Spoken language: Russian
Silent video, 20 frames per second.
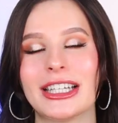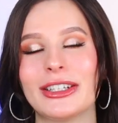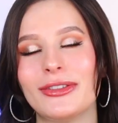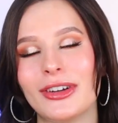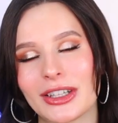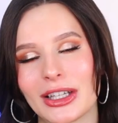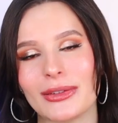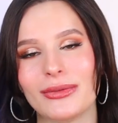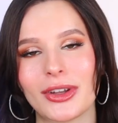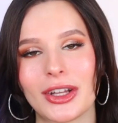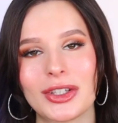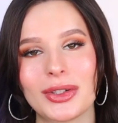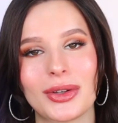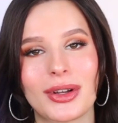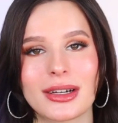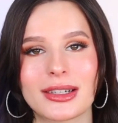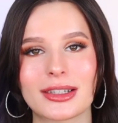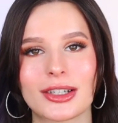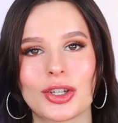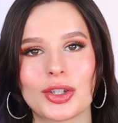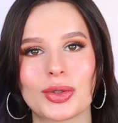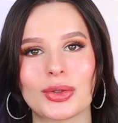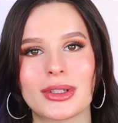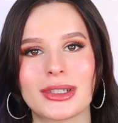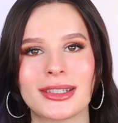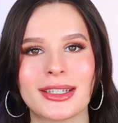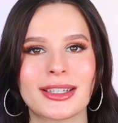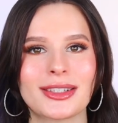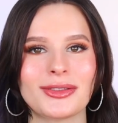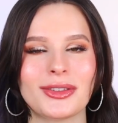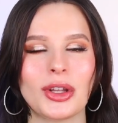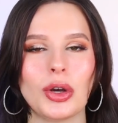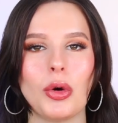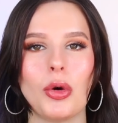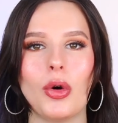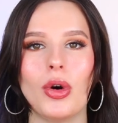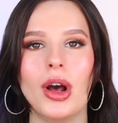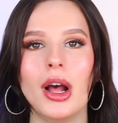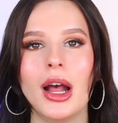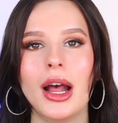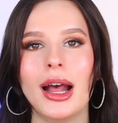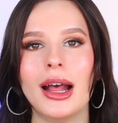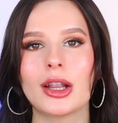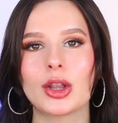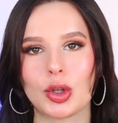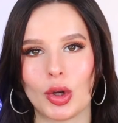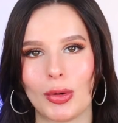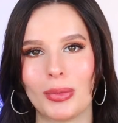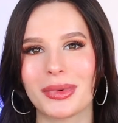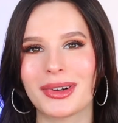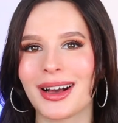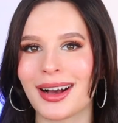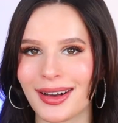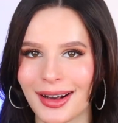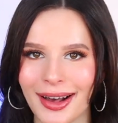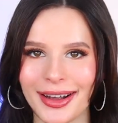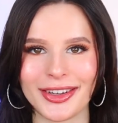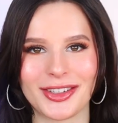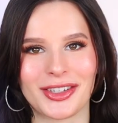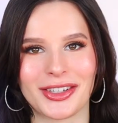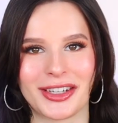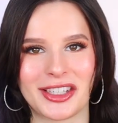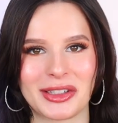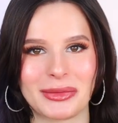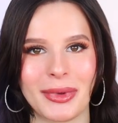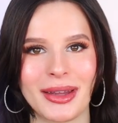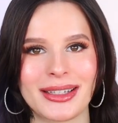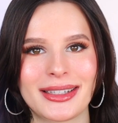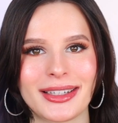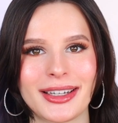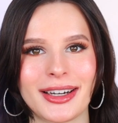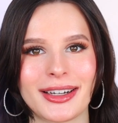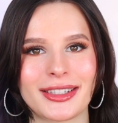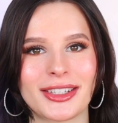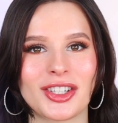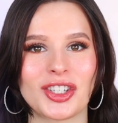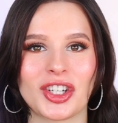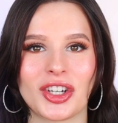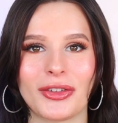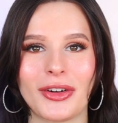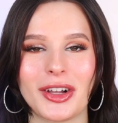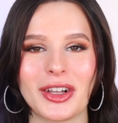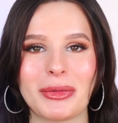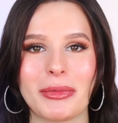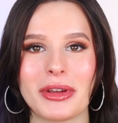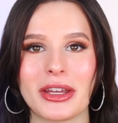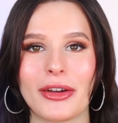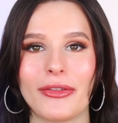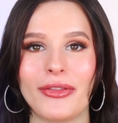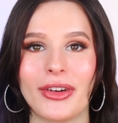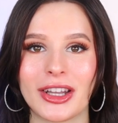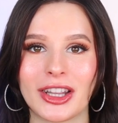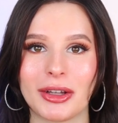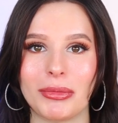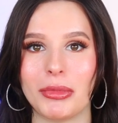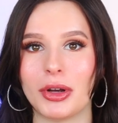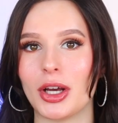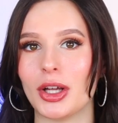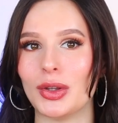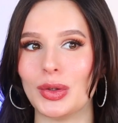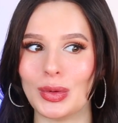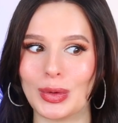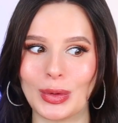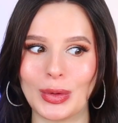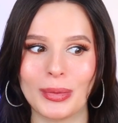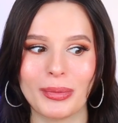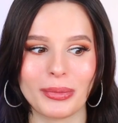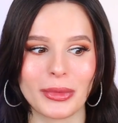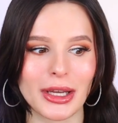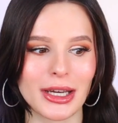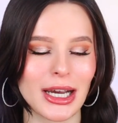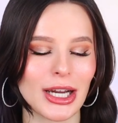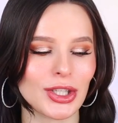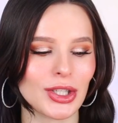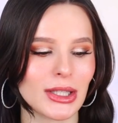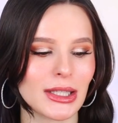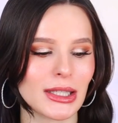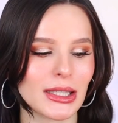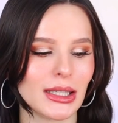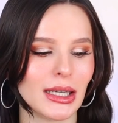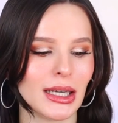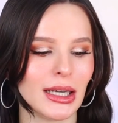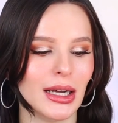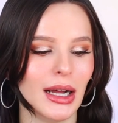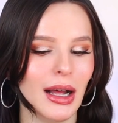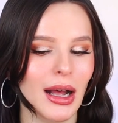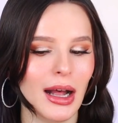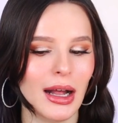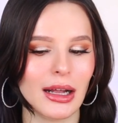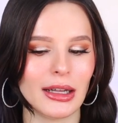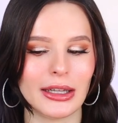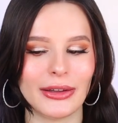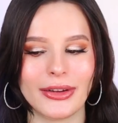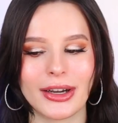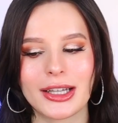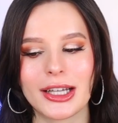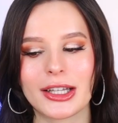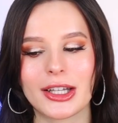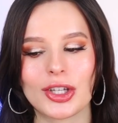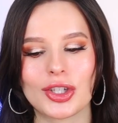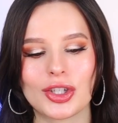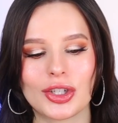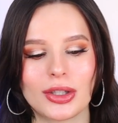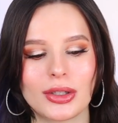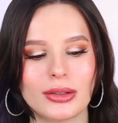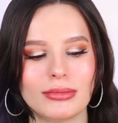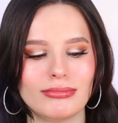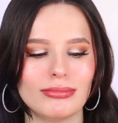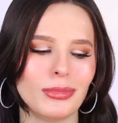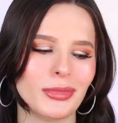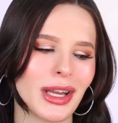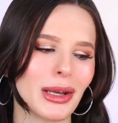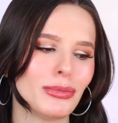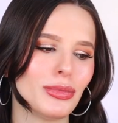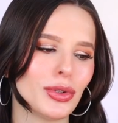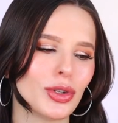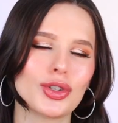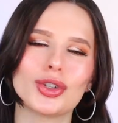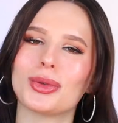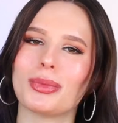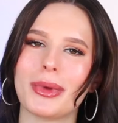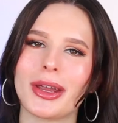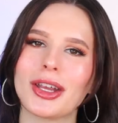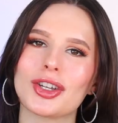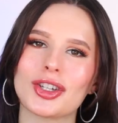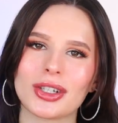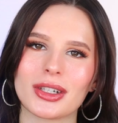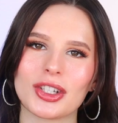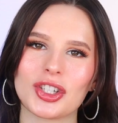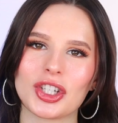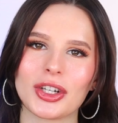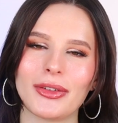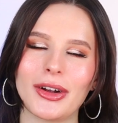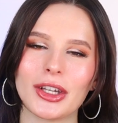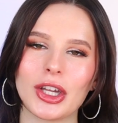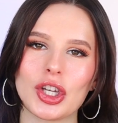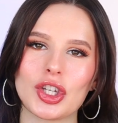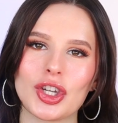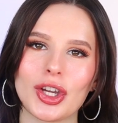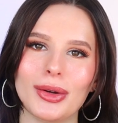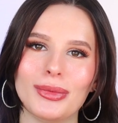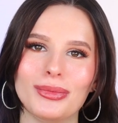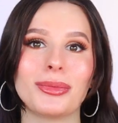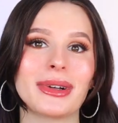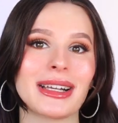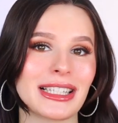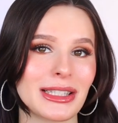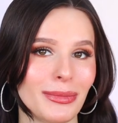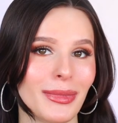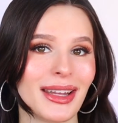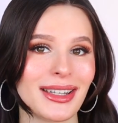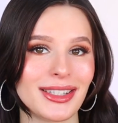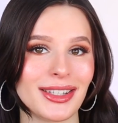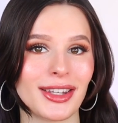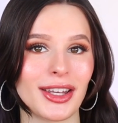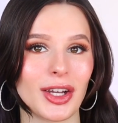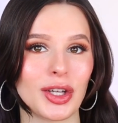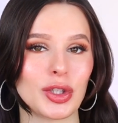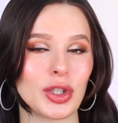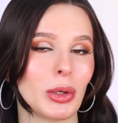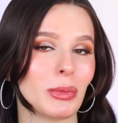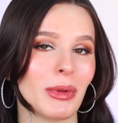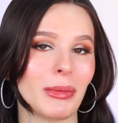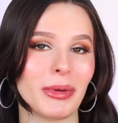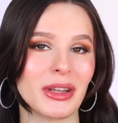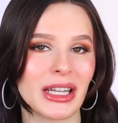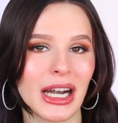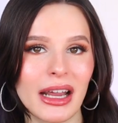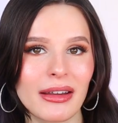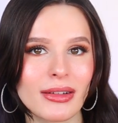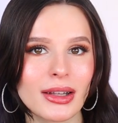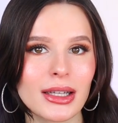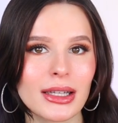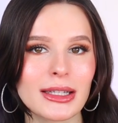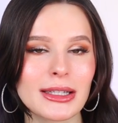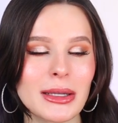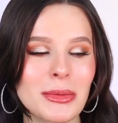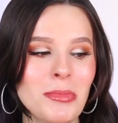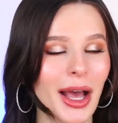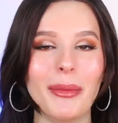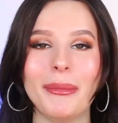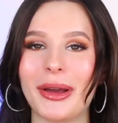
И в этом видео я расскажу, естественно, о том, какая же косметика разочаровала меня в этом году. Мне кажется, наверное, даже у меня будет чуть меньше разочарований, чем косметики, которая мне понравилась.